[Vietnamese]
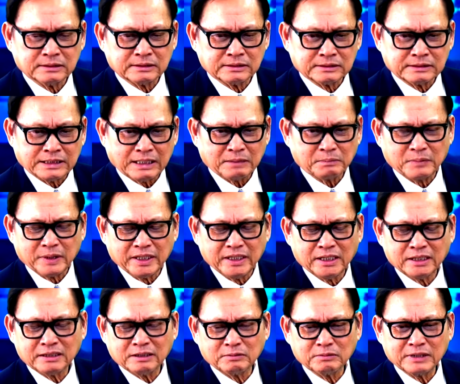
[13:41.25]
trang bị
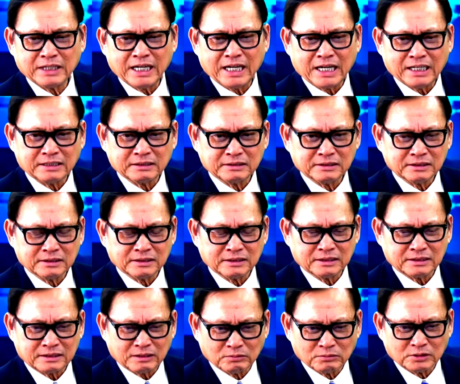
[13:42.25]
ở trong nhà
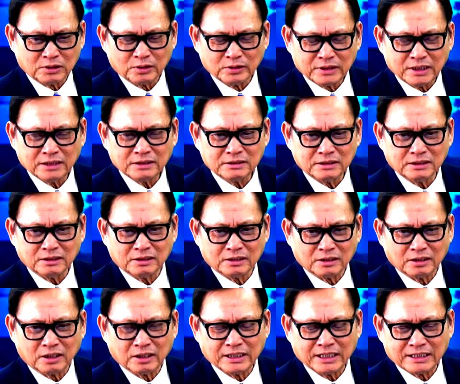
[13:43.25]
trong nội thất tức là
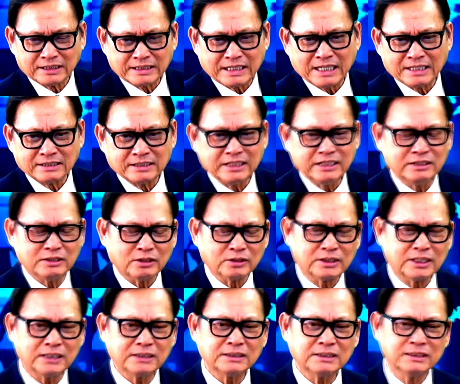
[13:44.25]
gọi là trang trí nội
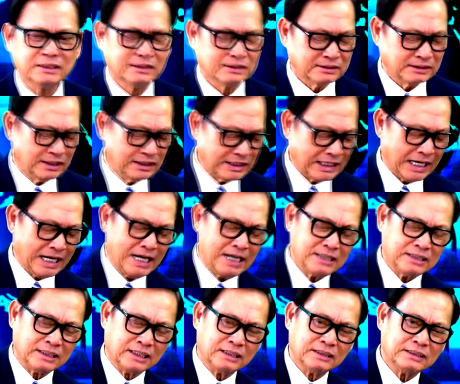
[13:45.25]
thất tất cả
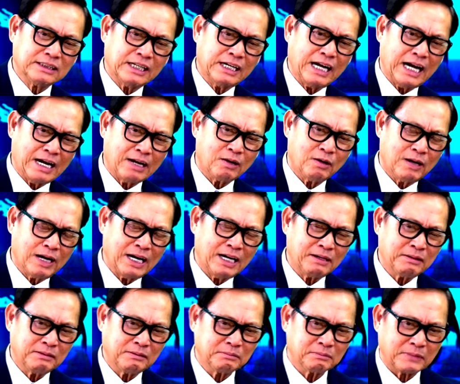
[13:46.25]
những cái hàng
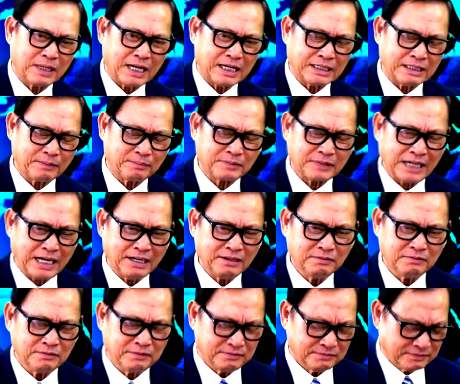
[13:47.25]
hóa mà nhập
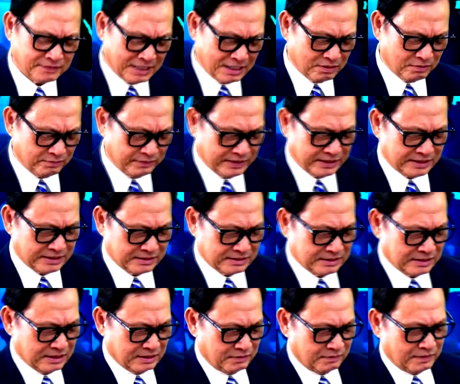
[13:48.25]
cảng vào Việt
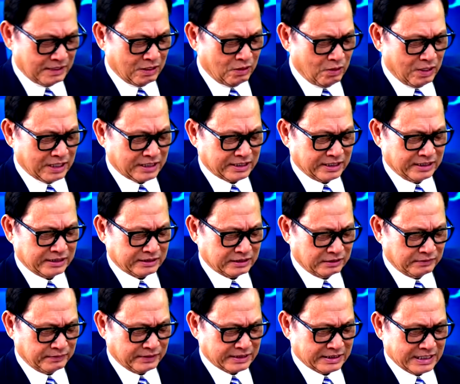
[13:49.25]
vào Hoa Kỳ
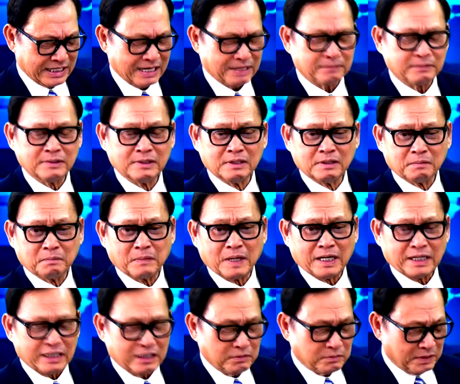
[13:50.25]
từ Việt Nam
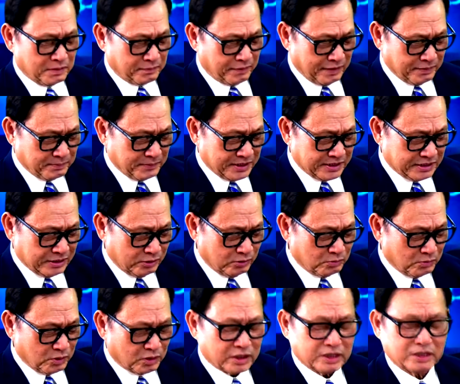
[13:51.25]
mà nếu mà phải bị chịu
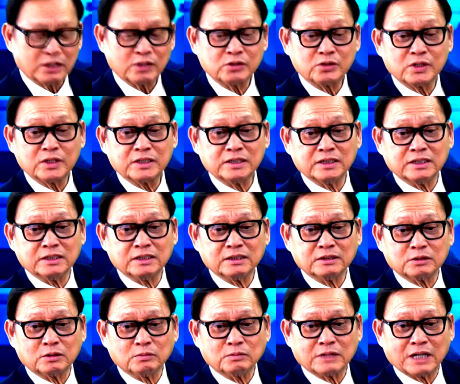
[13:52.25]
một cái thuế suất như
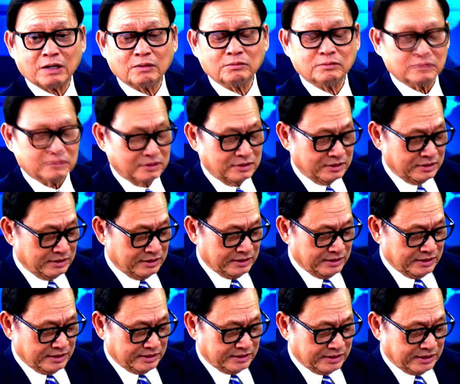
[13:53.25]
Trung Cộng
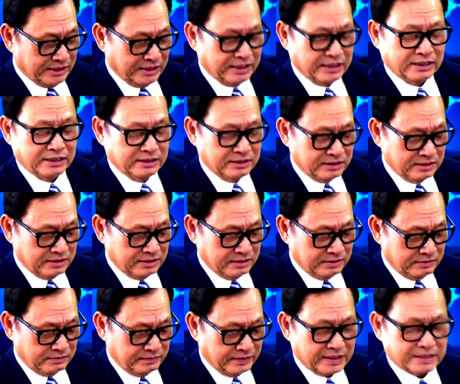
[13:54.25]
thì
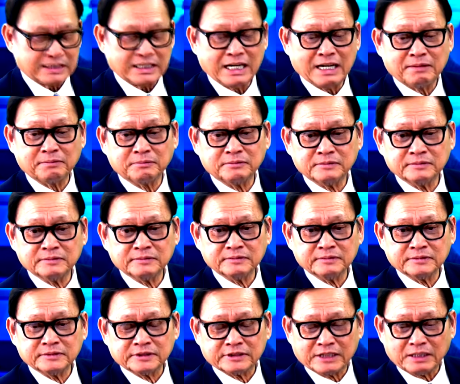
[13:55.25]
Việt Nam
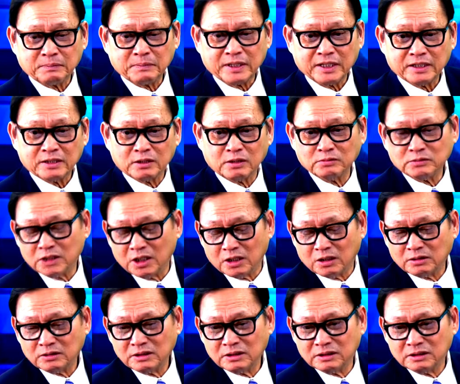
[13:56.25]
sẽ bị khốn khổ